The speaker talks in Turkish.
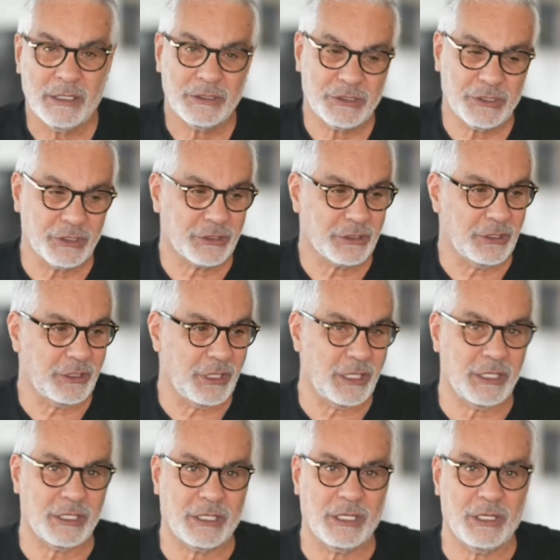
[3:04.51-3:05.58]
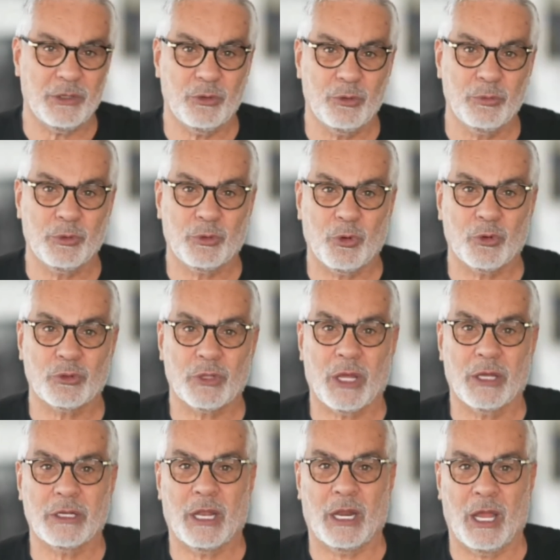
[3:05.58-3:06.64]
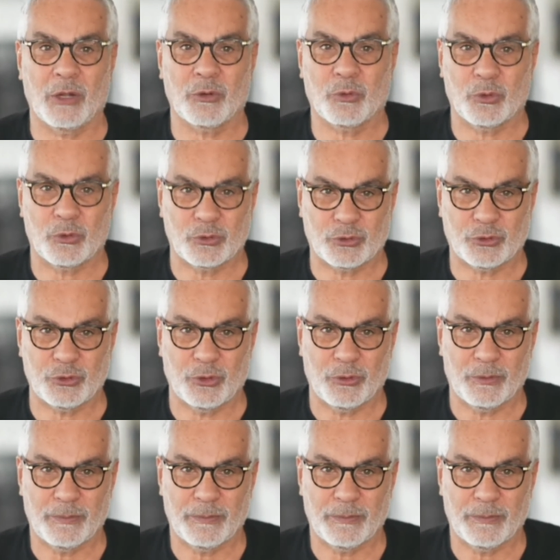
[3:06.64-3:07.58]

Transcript: Çıktı dedi ki Ümit Özdağ yalan konuşuyor.